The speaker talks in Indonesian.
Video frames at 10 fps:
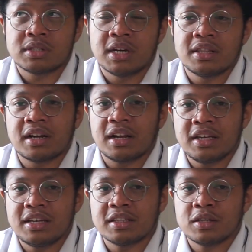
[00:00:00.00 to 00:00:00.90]

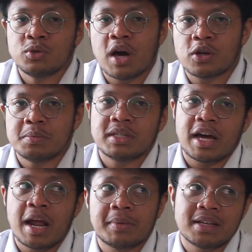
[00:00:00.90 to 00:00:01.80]
generally kita juga harus
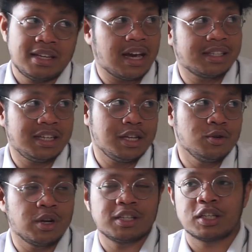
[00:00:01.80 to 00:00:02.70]
bisa adaptasi gak sih mm -hmm.
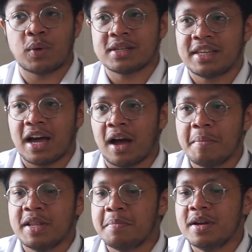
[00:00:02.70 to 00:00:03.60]
during situasi yang
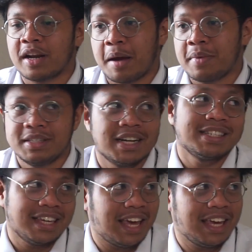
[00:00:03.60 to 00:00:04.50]
bener-bener
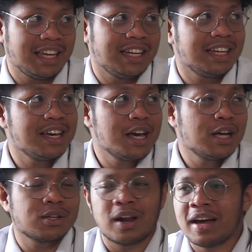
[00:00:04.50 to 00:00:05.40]
emergency kayak gini.
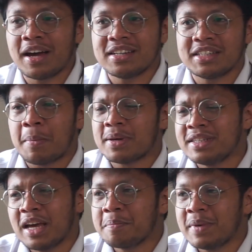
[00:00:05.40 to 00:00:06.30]
Betul. Soalnya siapa
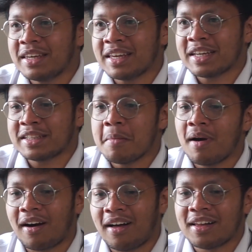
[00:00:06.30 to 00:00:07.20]
sih yang mikir kita
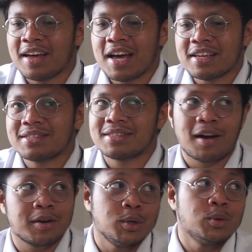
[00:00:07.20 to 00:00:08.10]
bakal
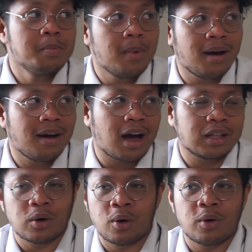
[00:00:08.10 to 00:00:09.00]
stuck di rumah
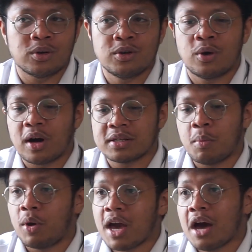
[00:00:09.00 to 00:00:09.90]
atau you know
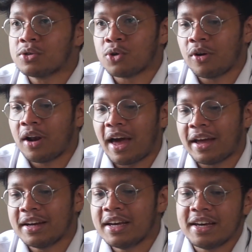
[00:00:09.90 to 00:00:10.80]
semuanya harus
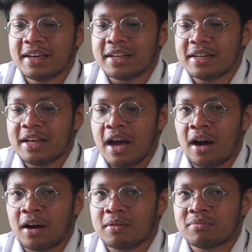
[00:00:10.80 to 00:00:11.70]
online
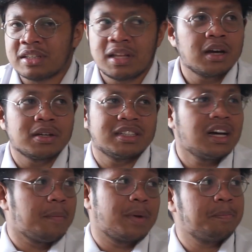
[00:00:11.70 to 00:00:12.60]
yang kita kita
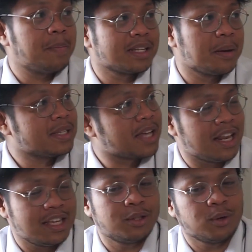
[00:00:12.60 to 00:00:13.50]
nggak prepare sama
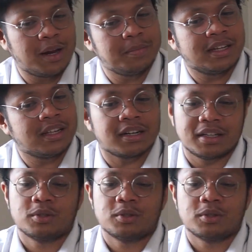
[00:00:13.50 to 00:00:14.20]
sekali mm, gitu mm, kan Mir mm,